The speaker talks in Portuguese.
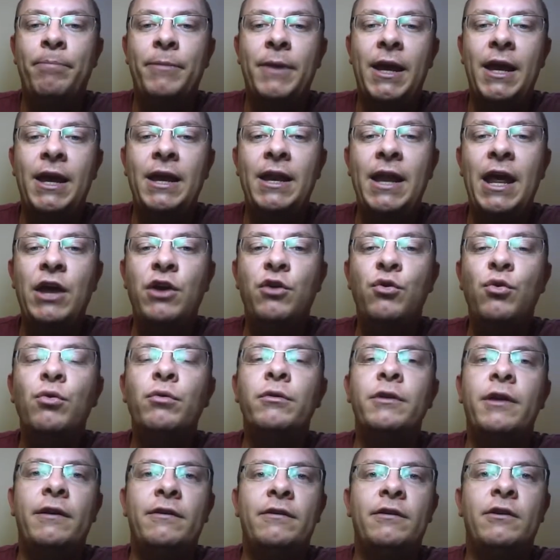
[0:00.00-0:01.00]
e nenhum
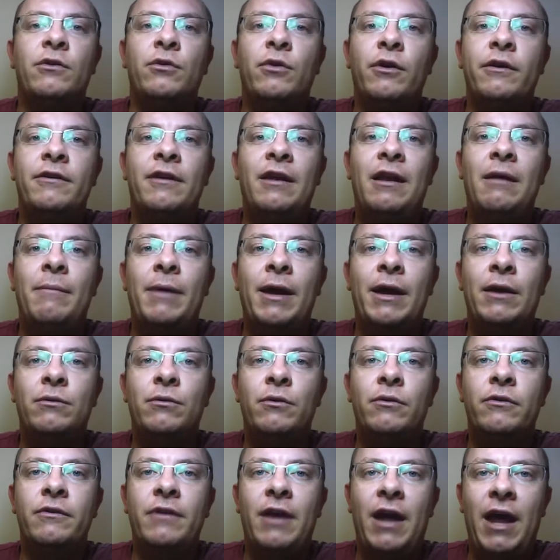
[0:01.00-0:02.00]
desses dois
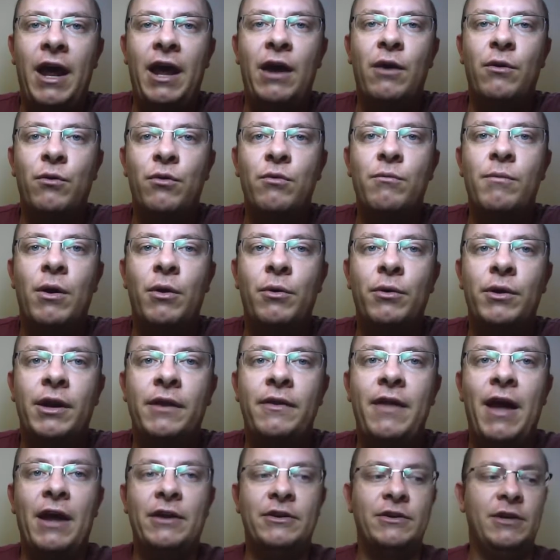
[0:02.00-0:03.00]
elementos é uma
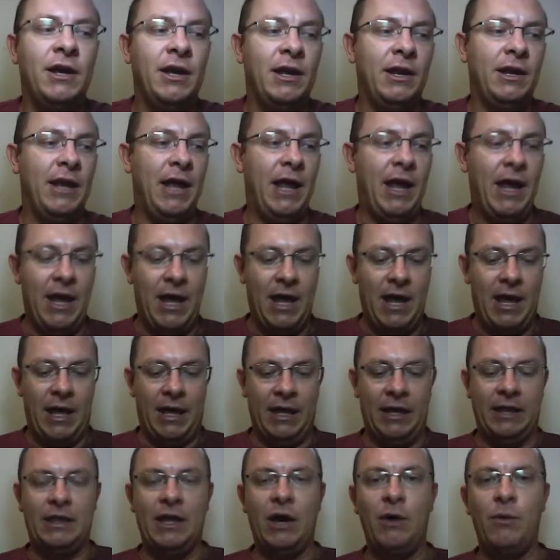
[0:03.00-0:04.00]
unidade. Né?
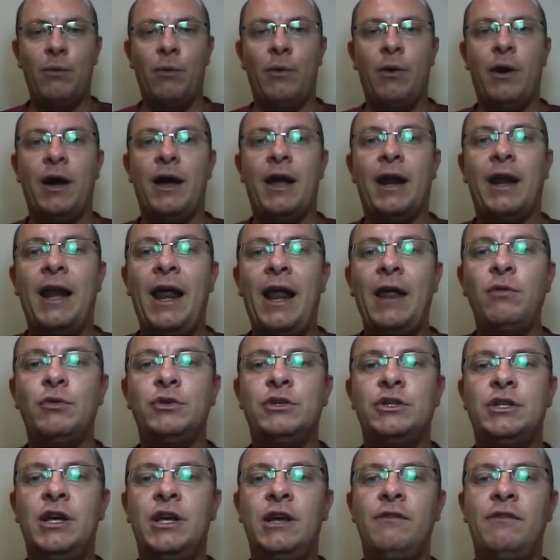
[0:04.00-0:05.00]
Então,
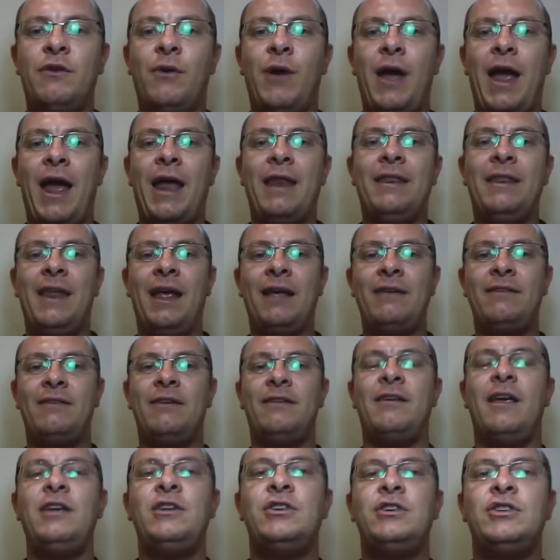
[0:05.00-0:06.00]
redutível é nesse
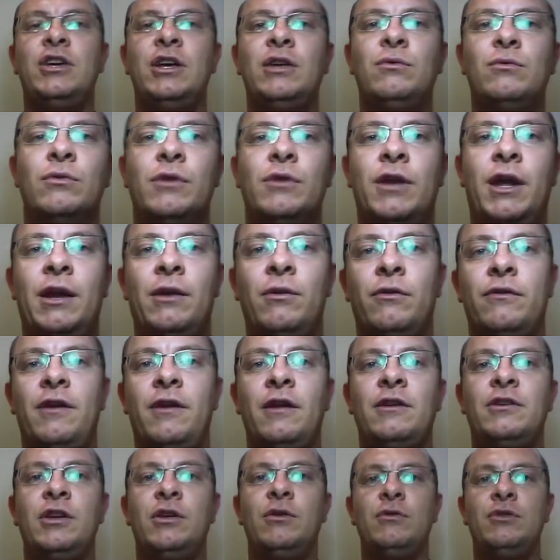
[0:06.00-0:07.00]
sentido, né? no
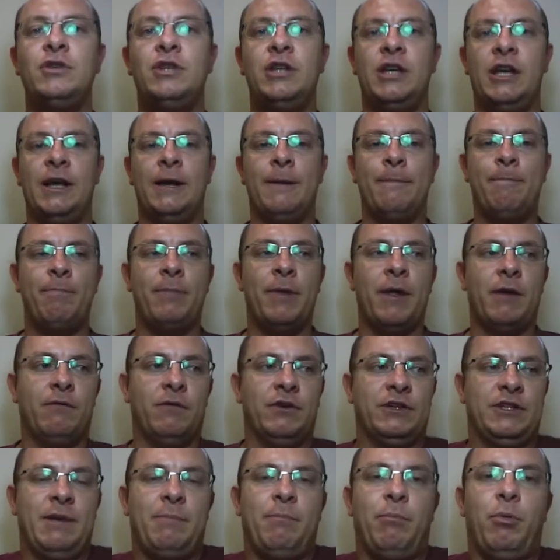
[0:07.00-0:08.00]
sentido de
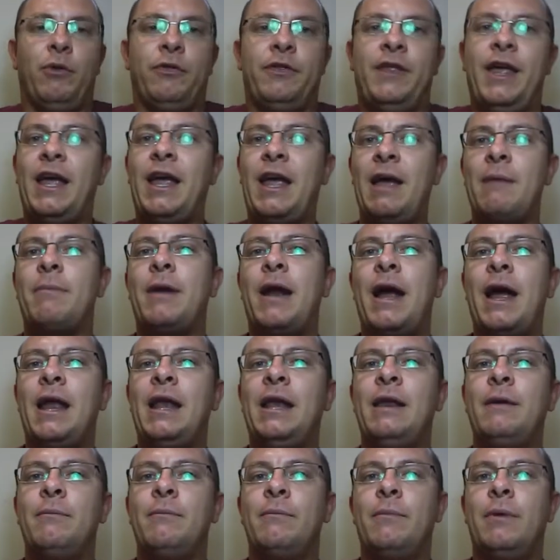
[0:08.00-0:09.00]
você poder quebrar
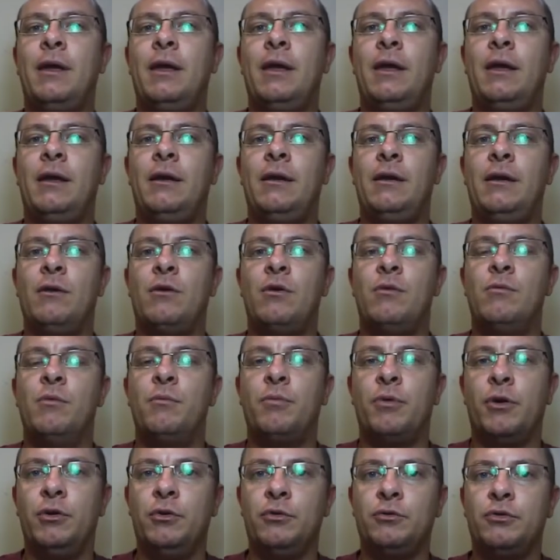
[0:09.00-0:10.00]
ele em, em, como
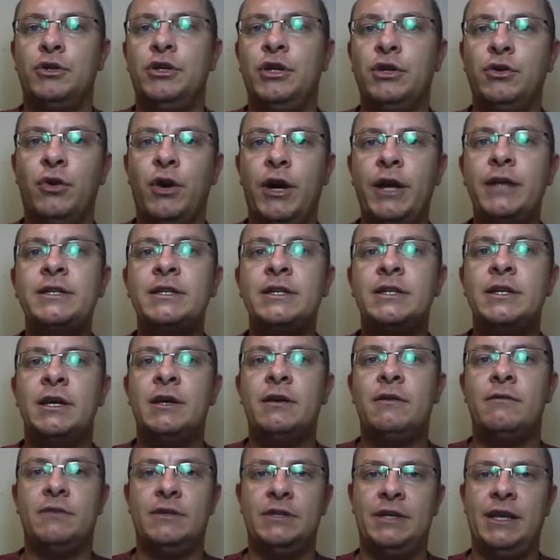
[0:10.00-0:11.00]
produto de dois,
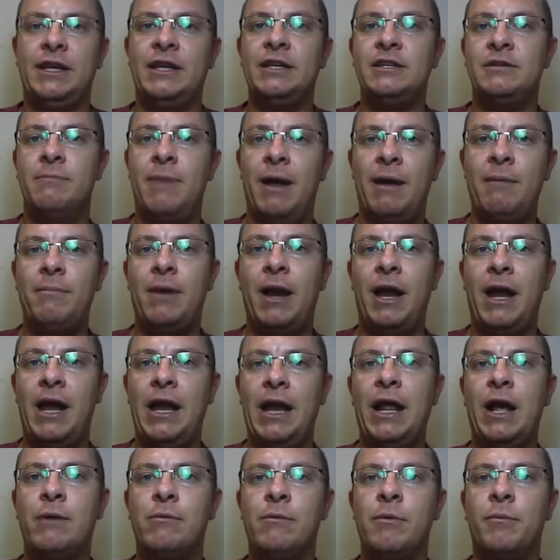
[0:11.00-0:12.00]
você desmembra
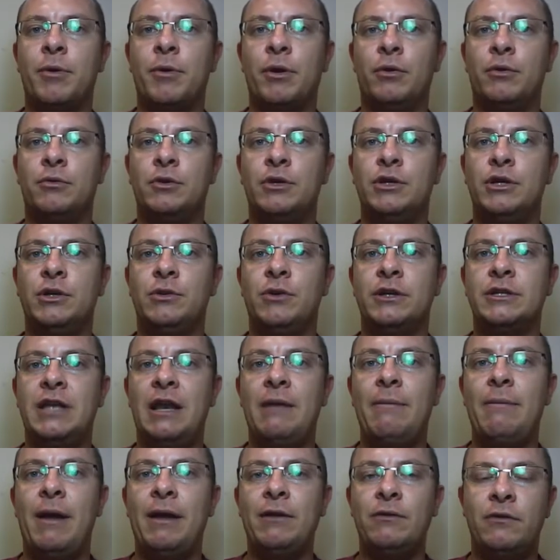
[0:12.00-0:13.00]
ele como produto de dois
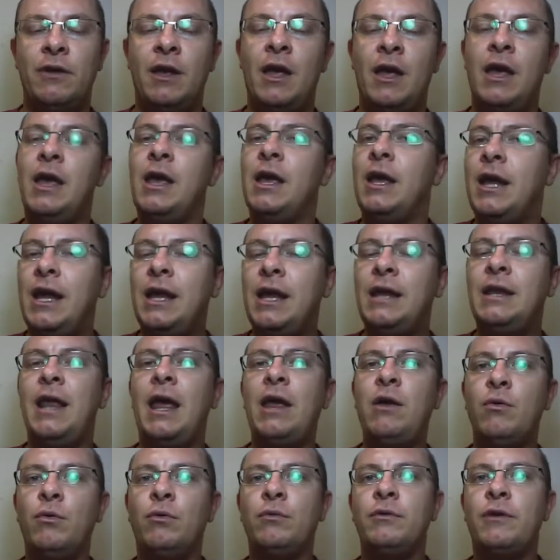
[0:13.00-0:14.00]
elementos, e
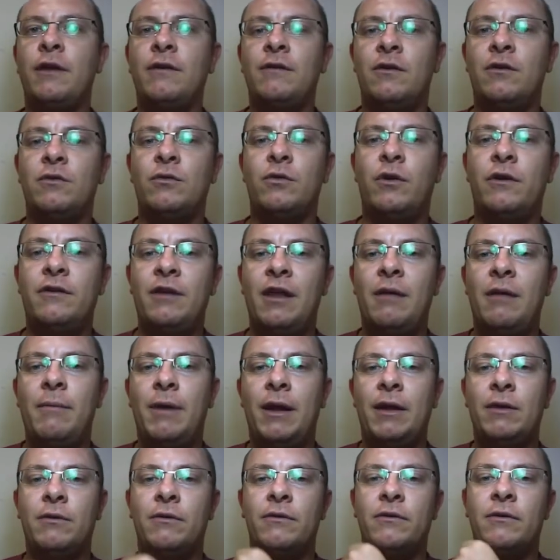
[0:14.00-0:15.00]
nenhum desses dois
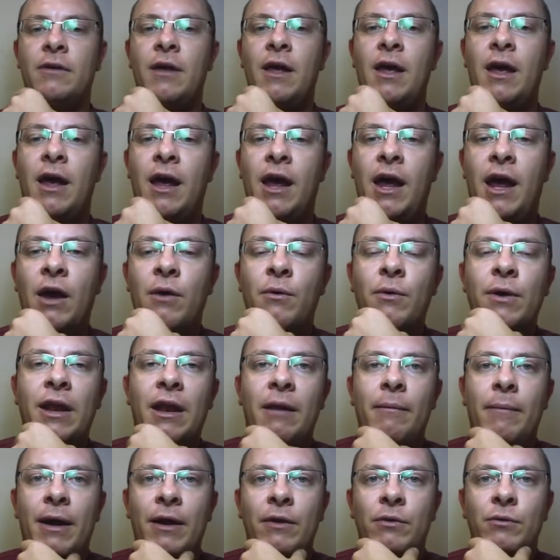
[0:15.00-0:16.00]
elementos é um
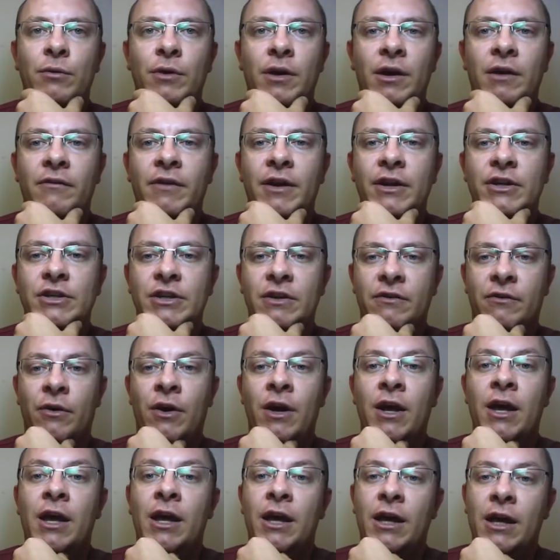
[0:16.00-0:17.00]
elemento invertido.
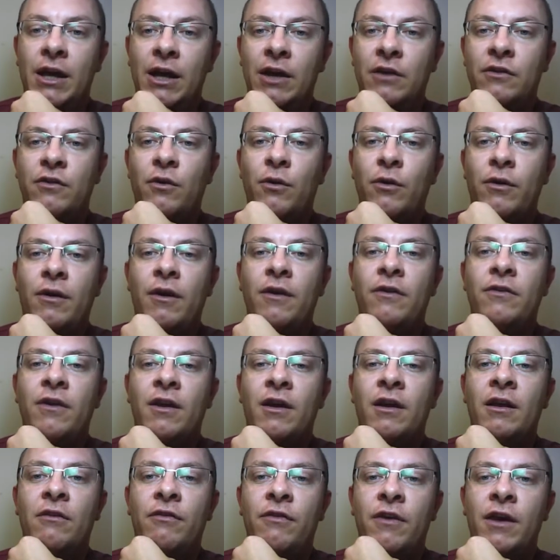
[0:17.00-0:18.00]
Isso é o que
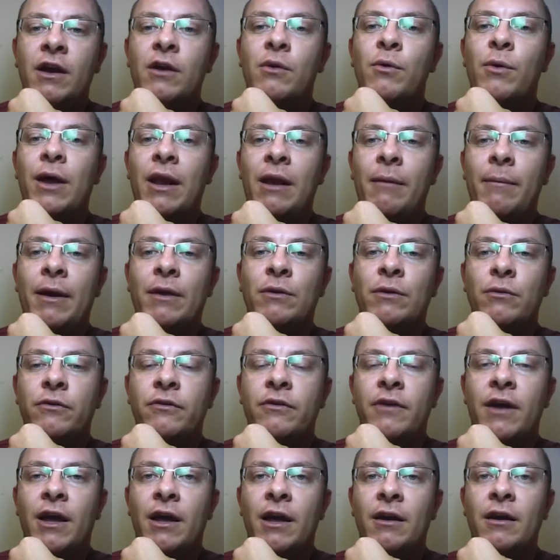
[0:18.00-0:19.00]
significa um elemento
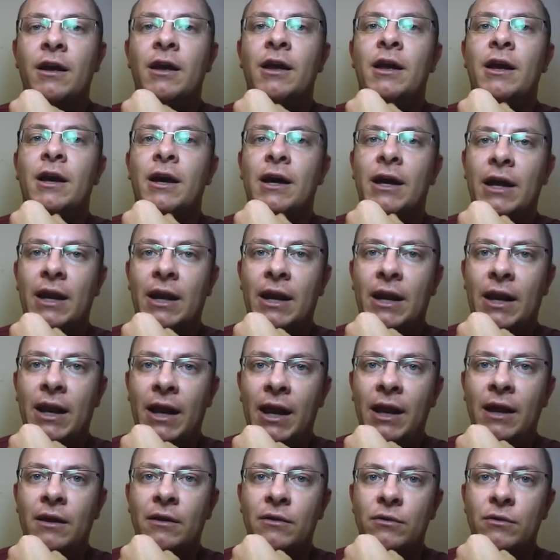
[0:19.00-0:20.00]
ser
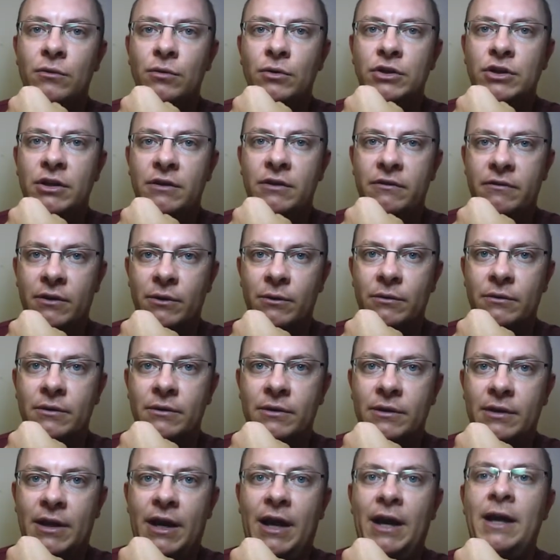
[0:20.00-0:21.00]
redutível.
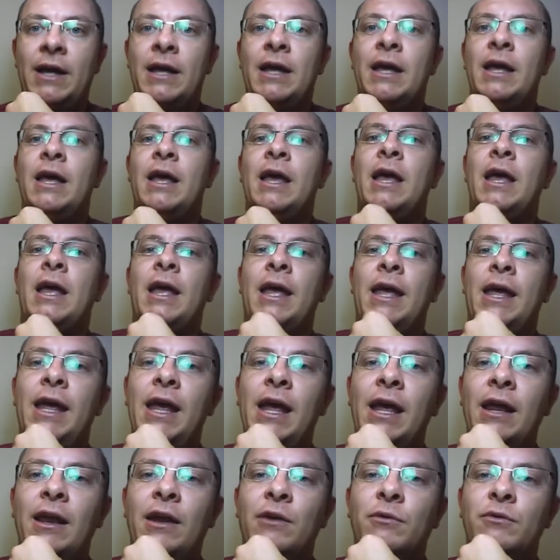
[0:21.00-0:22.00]

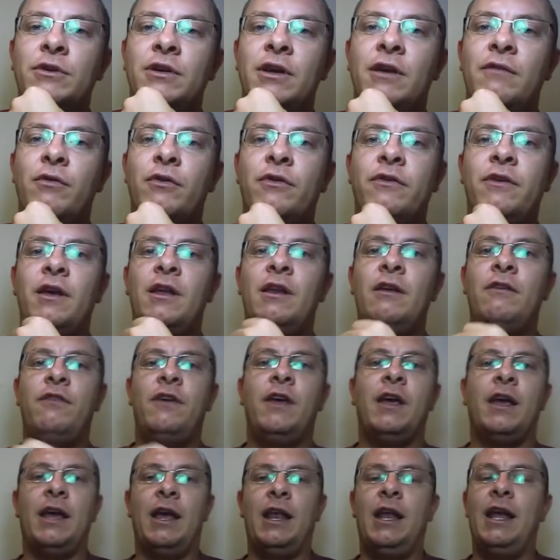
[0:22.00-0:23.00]
Irredutível
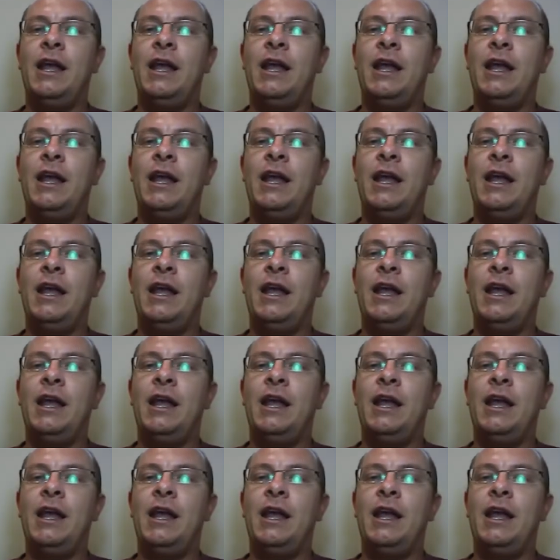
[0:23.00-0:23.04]
significa ele